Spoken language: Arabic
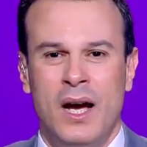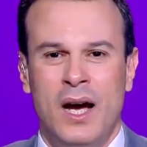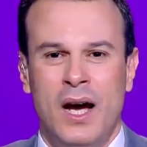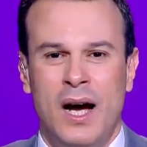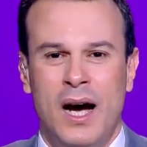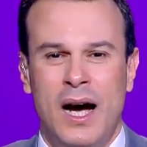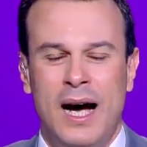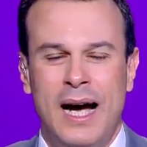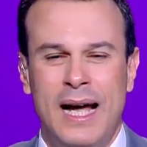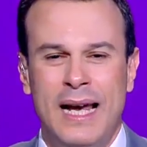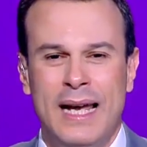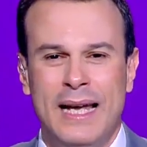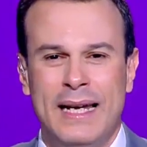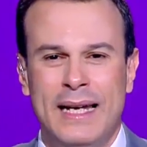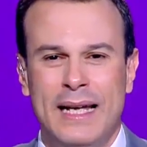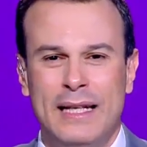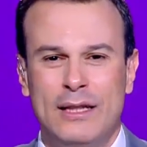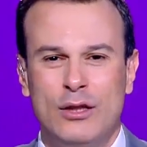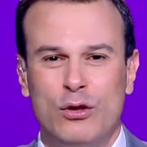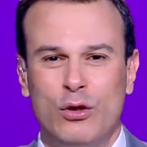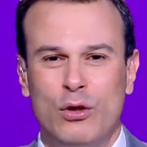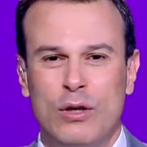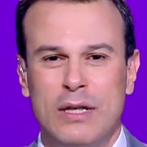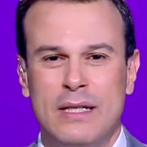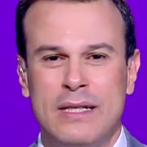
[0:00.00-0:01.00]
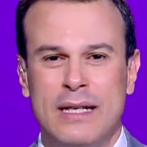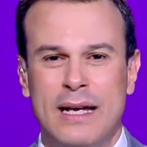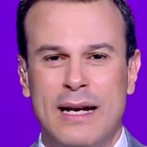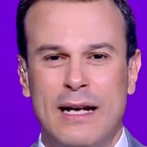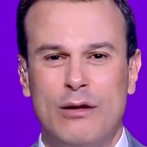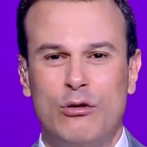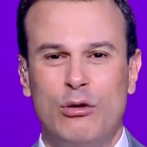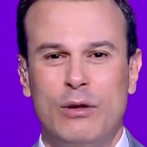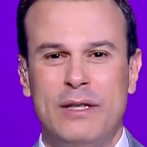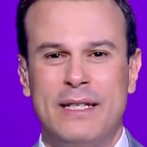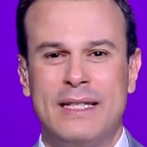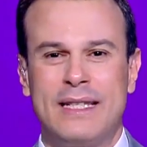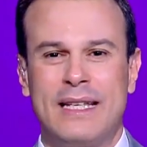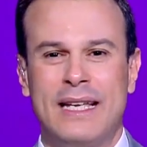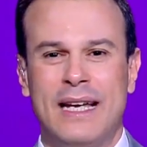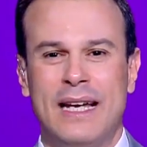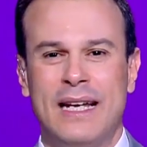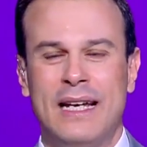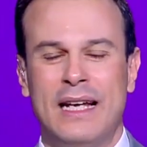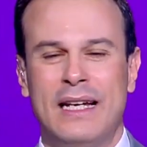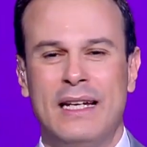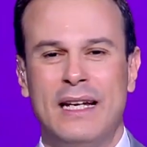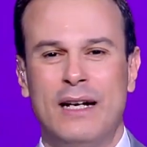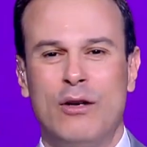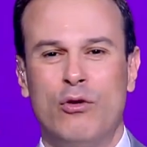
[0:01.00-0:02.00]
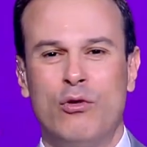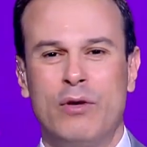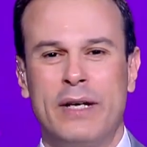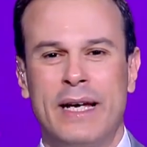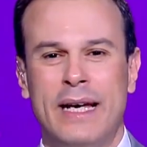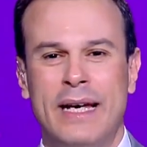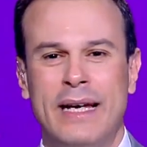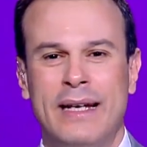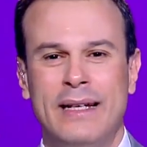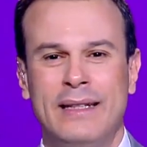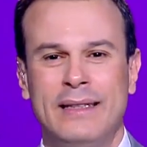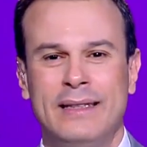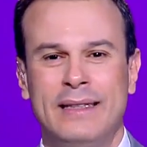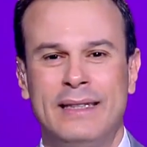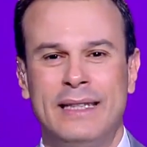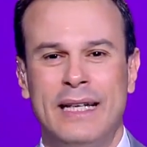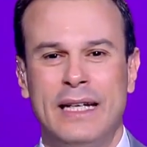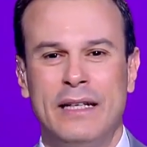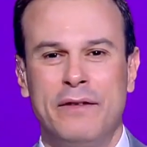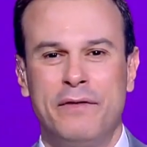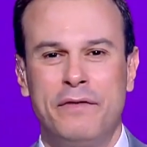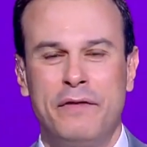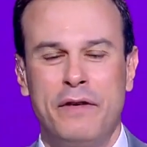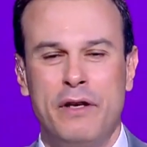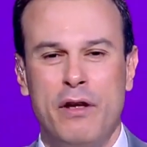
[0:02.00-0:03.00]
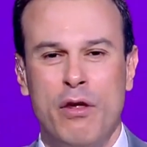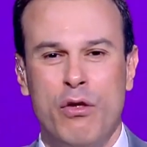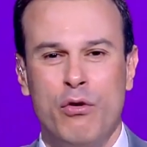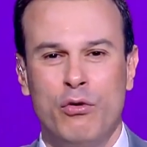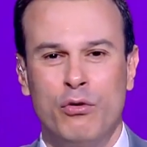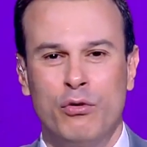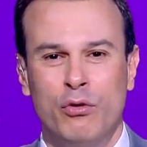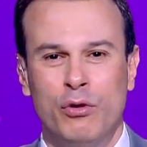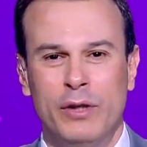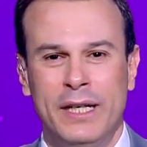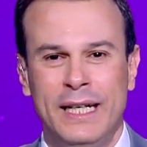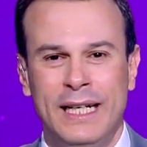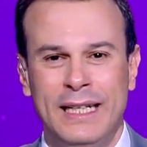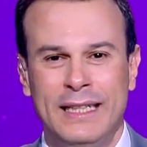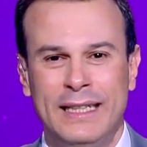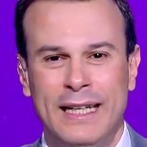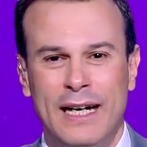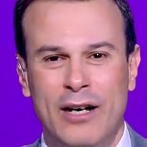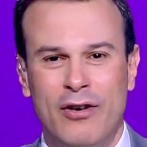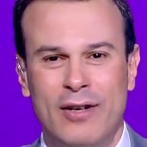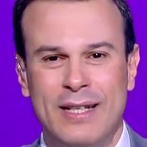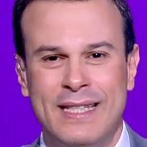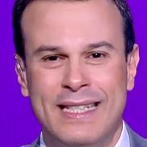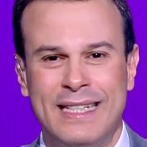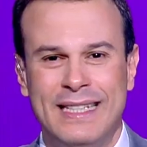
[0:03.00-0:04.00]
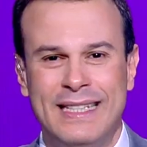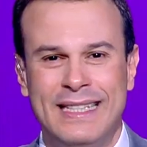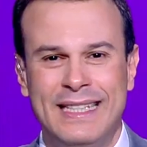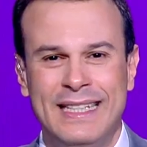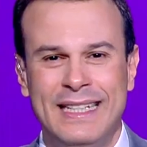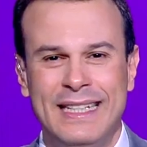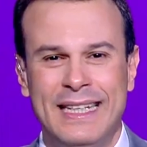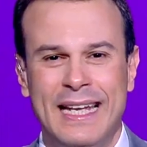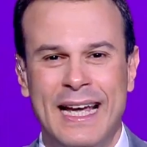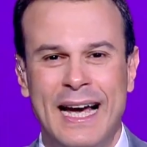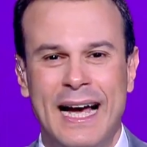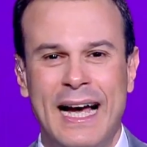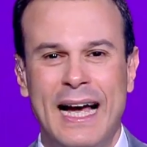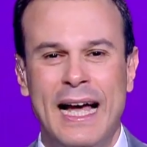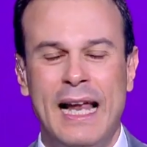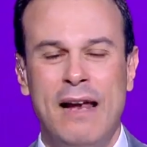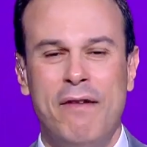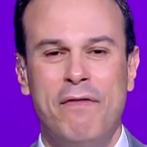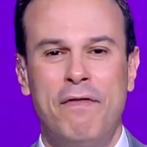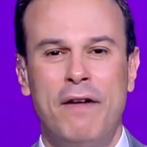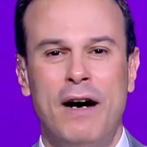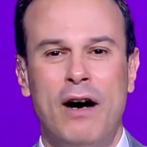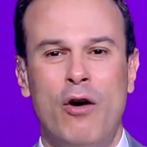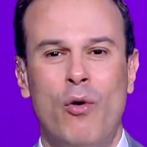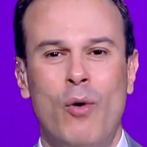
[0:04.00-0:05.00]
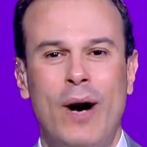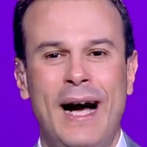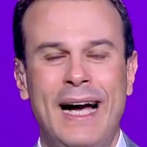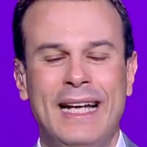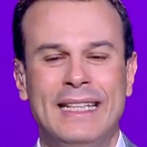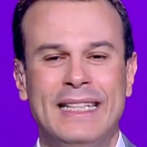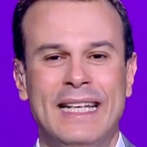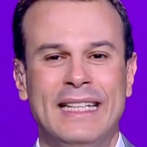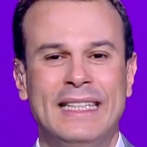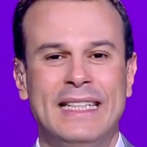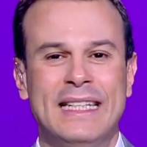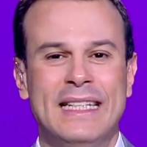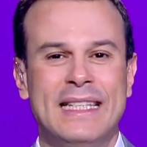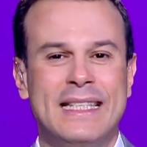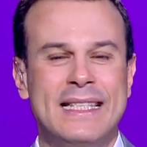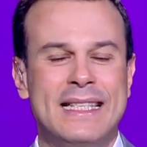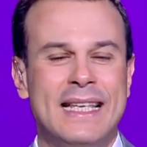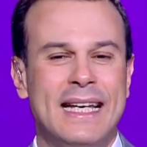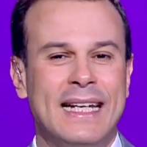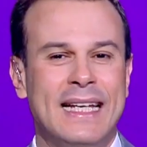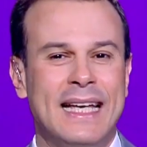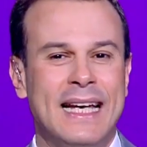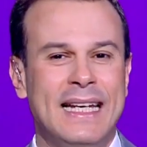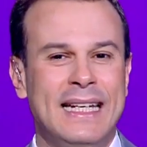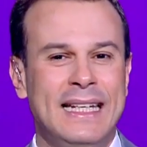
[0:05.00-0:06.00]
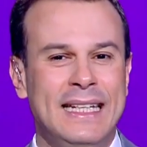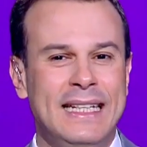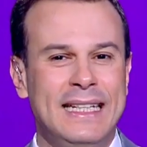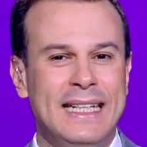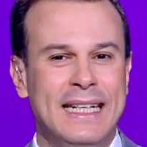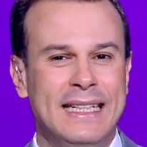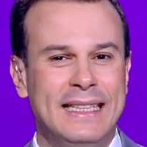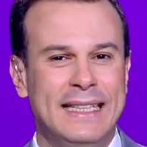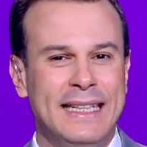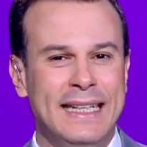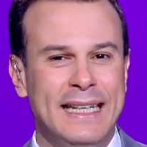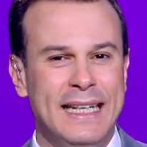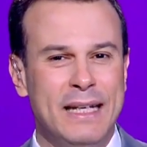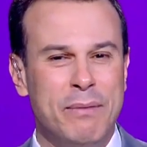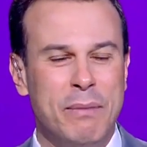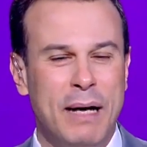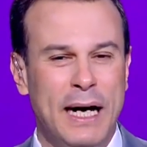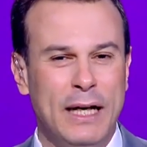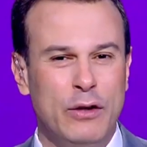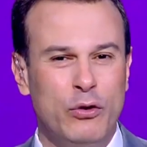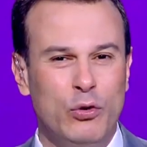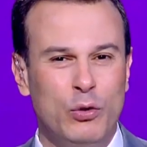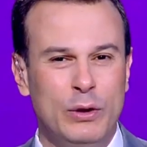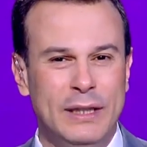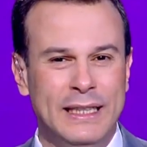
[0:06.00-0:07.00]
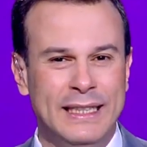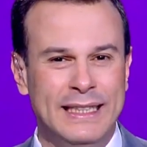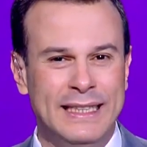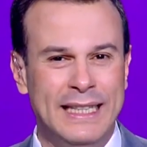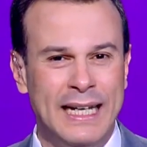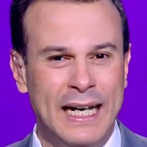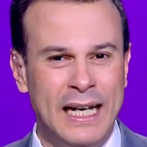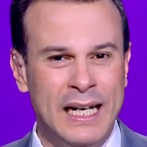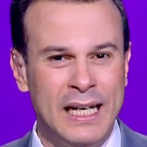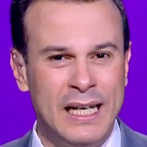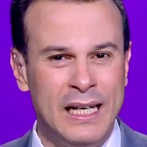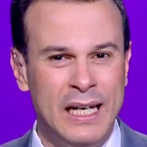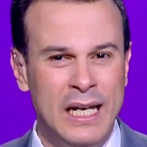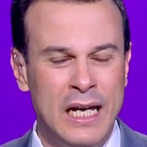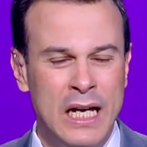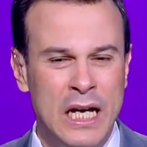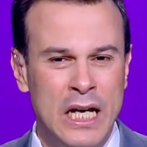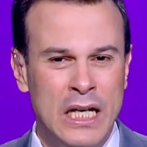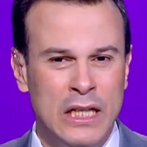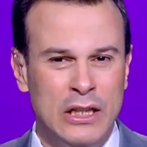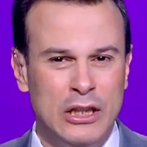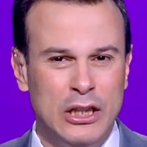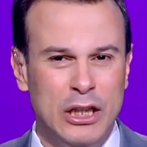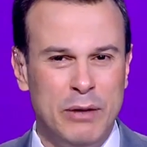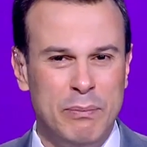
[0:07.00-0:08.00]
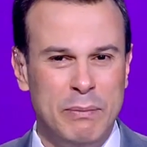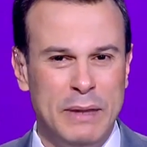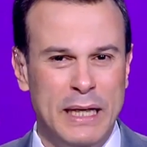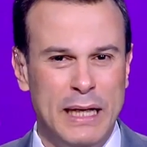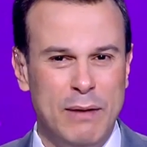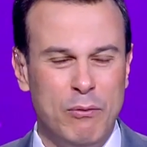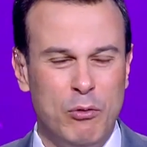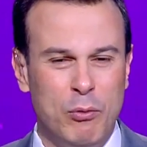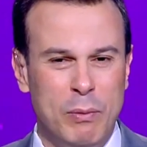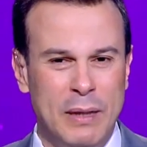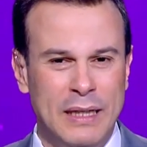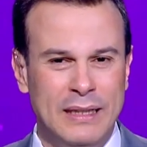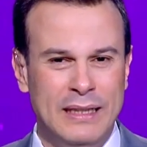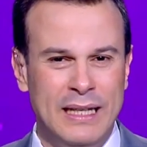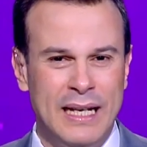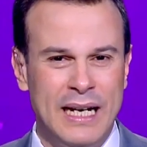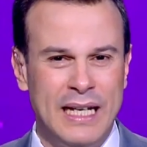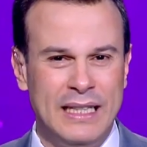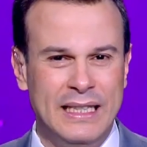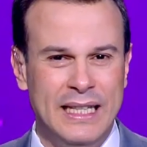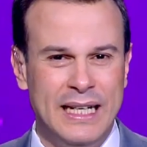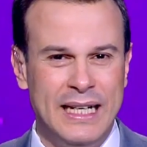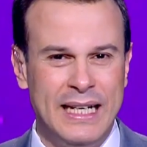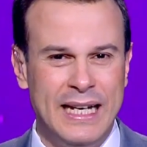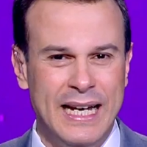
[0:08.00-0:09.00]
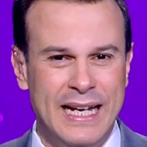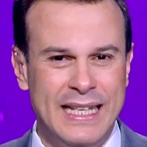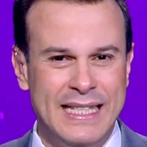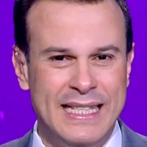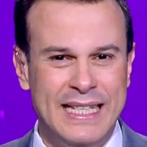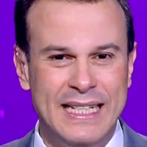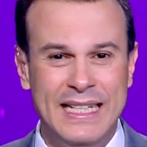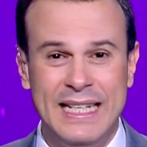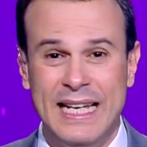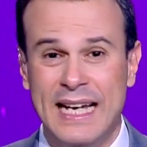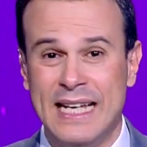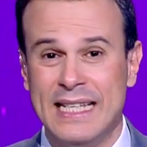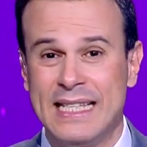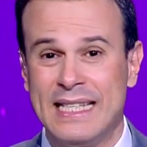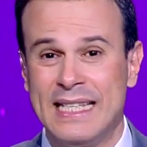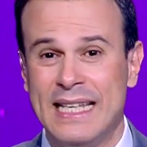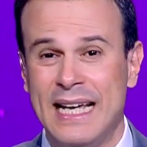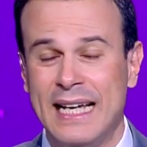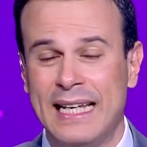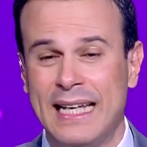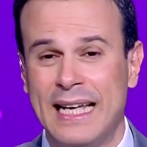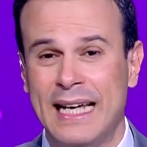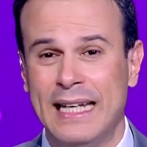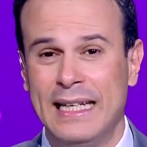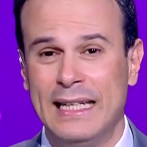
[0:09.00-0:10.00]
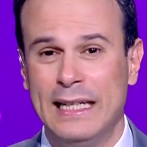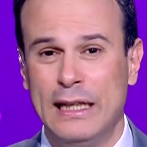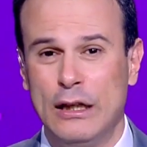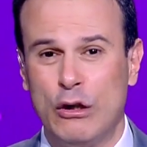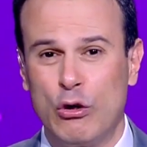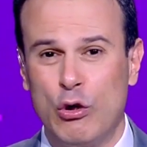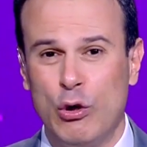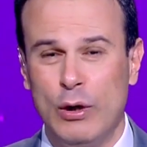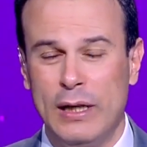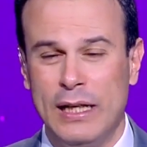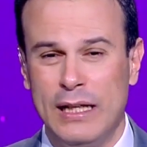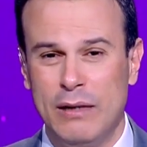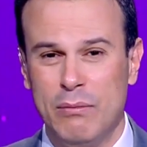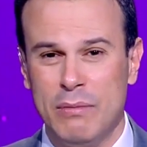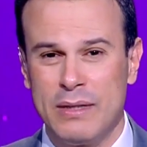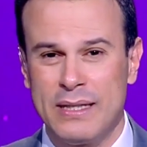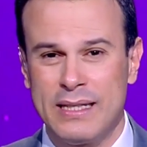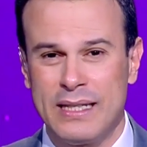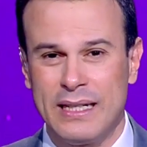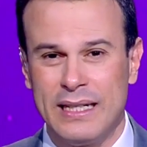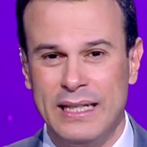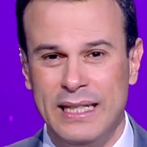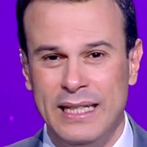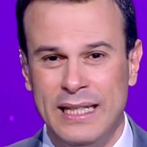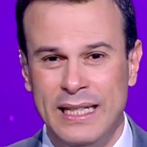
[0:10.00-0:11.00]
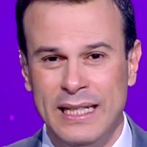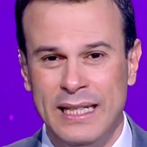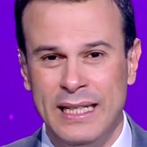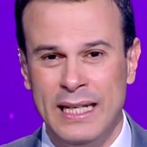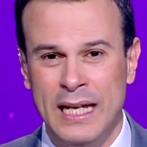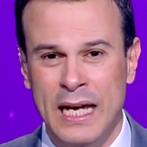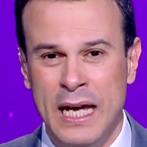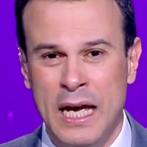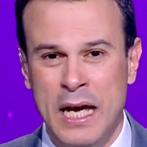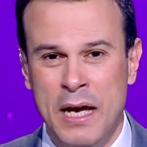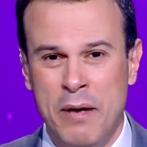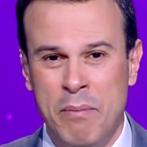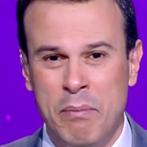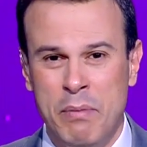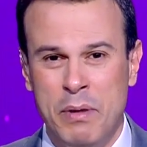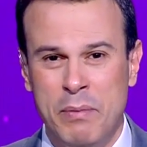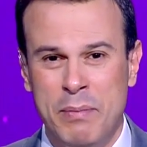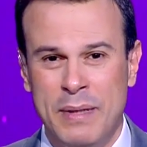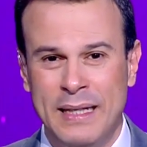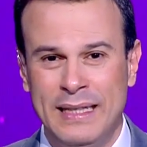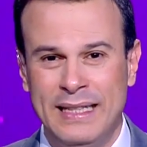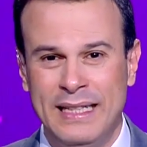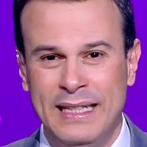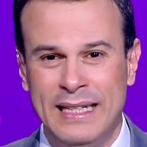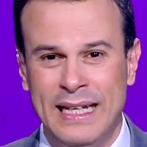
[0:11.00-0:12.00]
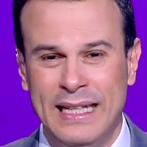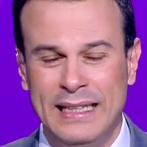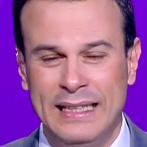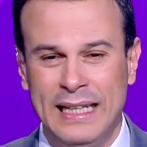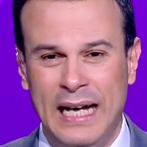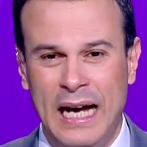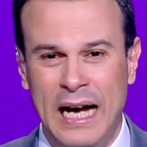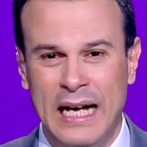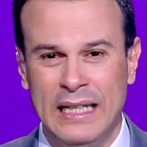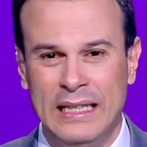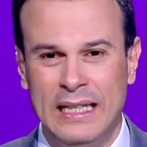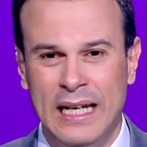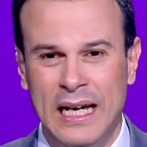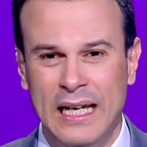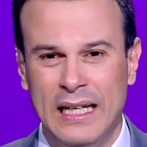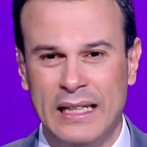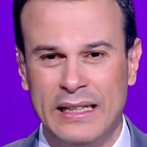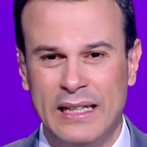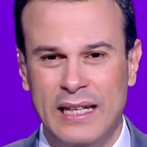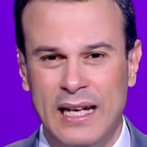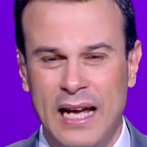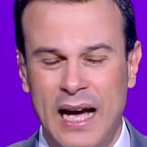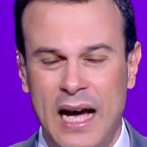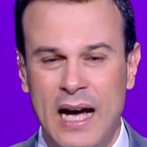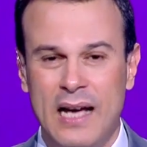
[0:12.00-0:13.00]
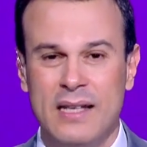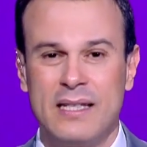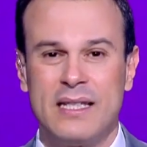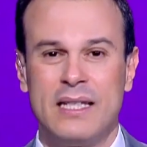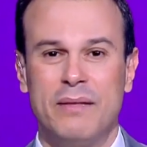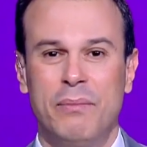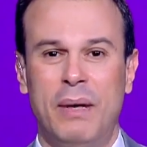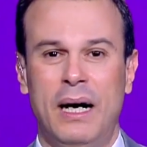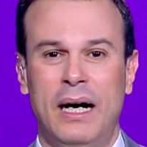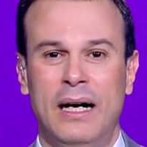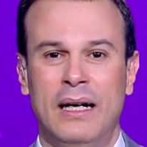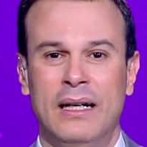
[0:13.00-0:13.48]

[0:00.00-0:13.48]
أعلنت وزارة الإسكان أنه جار تنفيذ 61 ألف وحدة سكنية لمحدود الدخل ضمن المبادرة الرئاسية سكن لكل المصريين بمدينة حدائق العاصمة